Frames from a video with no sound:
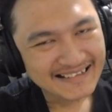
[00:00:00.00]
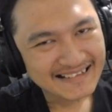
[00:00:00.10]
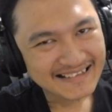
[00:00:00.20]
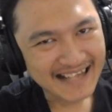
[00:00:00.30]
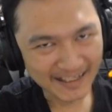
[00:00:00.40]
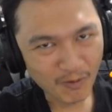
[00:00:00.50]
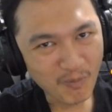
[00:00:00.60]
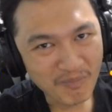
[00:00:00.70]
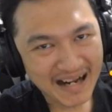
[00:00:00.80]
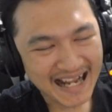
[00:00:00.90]
อย่าทุ่
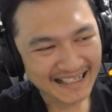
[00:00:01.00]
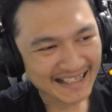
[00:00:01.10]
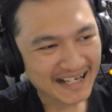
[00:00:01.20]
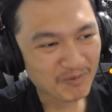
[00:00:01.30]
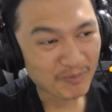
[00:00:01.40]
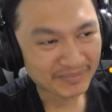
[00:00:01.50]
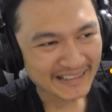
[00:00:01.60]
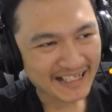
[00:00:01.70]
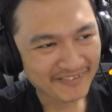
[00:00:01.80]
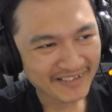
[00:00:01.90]
มมากนะท่านผม
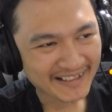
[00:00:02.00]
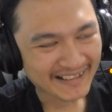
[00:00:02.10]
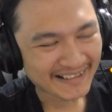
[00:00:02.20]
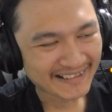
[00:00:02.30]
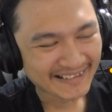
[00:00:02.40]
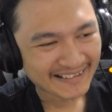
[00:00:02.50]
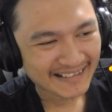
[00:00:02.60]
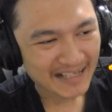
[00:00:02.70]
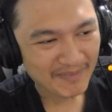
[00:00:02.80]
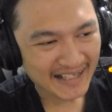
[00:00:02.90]
เตือนไว้เลย
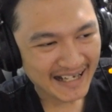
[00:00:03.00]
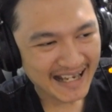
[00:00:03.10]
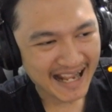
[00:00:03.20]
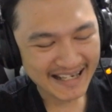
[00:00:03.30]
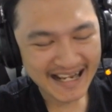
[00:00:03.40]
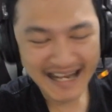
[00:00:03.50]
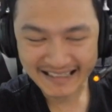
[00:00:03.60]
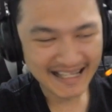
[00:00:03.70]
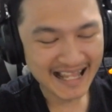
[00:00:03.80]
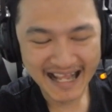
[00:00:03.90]
ถ้ามันขนาดนี้อัน
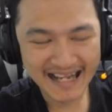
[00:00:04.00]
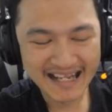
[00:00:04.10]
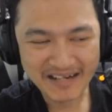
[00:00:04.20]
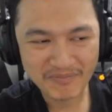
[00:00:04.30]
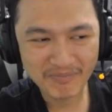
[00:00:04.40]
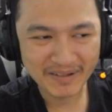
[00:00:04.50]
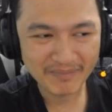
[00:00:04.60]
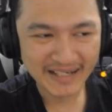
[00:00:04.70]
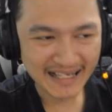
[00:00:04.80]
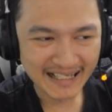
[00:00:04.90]
ตรายแล้วมัน
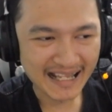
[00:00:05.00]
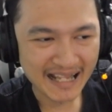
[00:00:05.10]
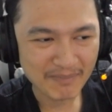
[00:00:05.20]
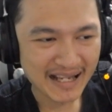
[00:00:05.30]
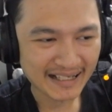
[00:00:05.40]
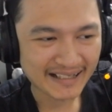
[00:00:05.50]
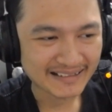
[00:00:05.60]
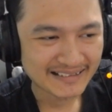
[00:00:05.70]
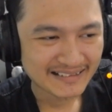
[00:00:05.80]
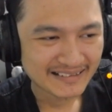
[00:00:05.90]
มันอันตรายมากแล้ว
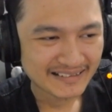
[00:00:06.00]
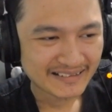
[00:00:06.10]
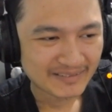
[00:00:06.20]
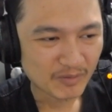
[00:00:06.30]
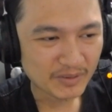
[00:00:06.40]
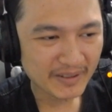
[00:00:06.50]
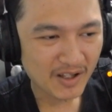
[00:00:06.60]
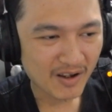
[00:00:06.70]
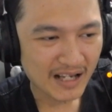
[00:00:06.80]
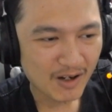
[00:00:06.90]
ผมจะไป
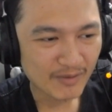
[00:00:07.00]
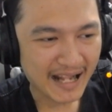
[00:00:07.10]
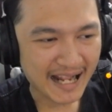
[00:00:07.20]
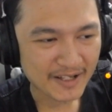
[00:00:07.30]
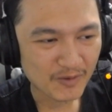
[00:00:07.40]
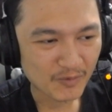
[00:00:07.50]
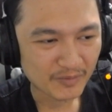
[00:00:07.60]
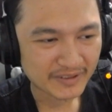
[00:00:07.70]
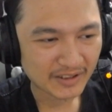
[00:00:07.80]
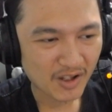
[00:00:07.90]
ลองเข้าด่านดู
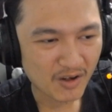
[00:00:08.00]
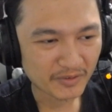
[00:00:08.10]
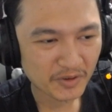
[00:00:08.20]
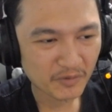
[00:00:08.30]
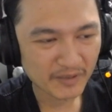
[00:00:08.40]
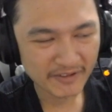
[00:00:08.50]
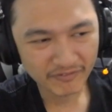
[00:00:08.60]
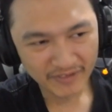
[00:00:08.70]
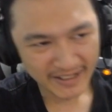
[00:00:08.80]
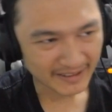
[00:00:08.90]
จะลองดูใน
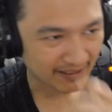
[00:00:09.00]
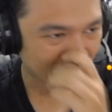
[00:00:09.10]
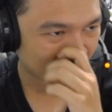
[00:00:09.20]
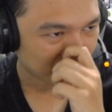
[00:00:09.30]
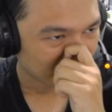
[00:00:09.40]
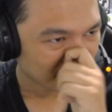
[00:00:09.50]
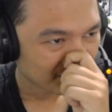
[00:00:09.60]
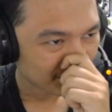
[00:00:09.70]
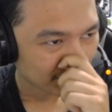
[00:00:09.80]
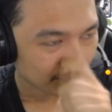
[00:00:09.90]
เฟรนลิส
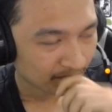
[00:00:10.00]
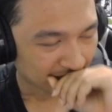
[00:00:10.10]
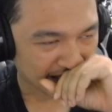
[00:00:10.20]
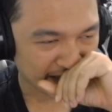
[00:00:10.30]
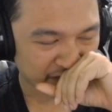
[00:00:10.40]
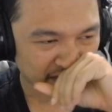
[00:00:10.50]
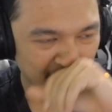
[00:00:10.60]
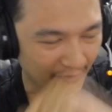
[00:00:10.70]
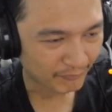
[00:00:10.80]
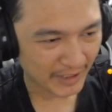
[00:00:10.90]
ในฟรี
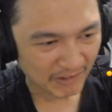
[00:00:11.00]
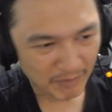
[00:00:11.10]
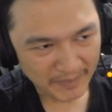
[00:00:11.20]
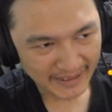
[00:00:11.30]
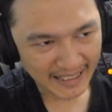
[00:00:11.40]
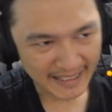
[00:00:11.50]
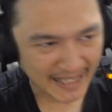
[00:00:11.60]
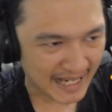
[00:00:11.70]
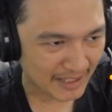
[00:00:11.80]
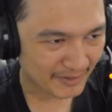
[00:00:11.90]
เล็กเฟรนว่ามีใคร
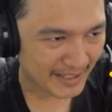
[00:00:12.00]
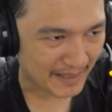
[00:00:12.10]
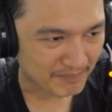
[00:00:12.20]
ได้แล้วหรือยัง